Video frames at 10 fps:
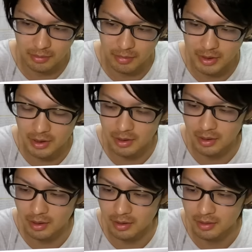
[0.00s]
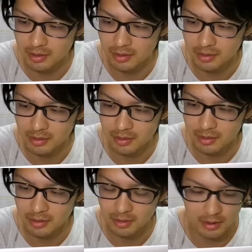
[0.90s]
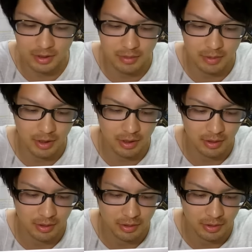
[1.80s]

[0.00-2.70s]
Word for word: めっちゃ上がんな。あ、スキルマだ。よしよ